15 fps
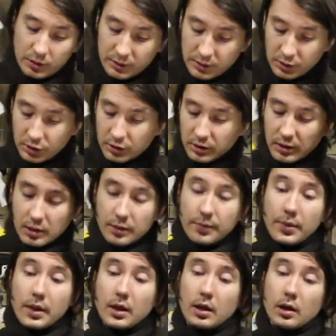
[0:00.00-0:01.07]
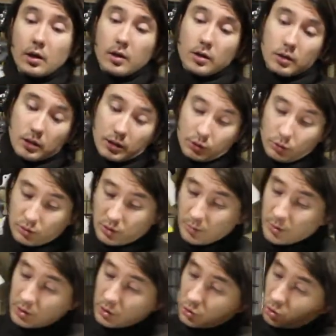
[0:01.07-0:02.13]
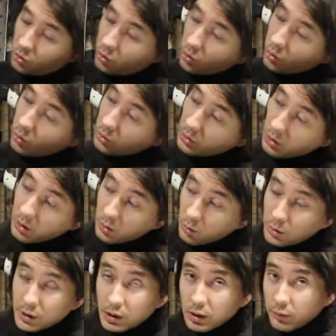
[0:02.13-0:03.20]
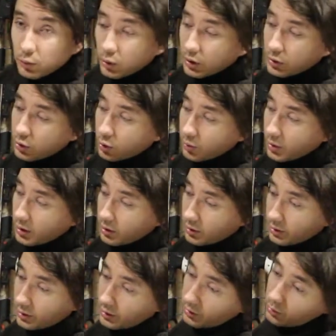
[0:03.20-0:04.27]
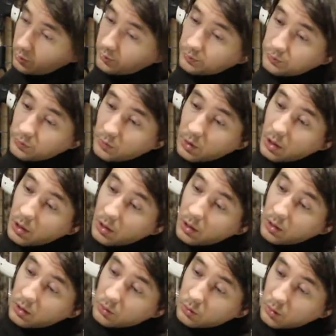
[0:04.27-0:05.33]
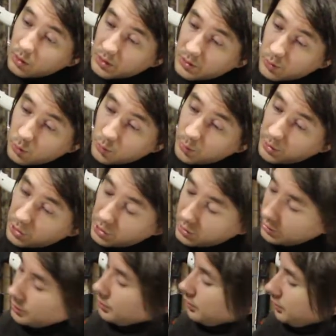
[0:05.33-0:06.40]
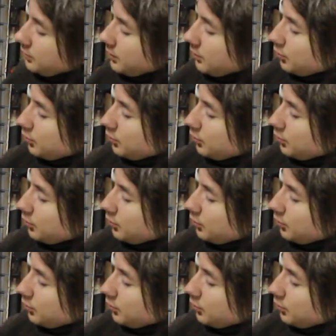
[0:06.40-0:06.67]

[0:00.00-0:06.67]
классический. Э, хочу заметить, что налокотников у костюма нет. Но костюм прошит на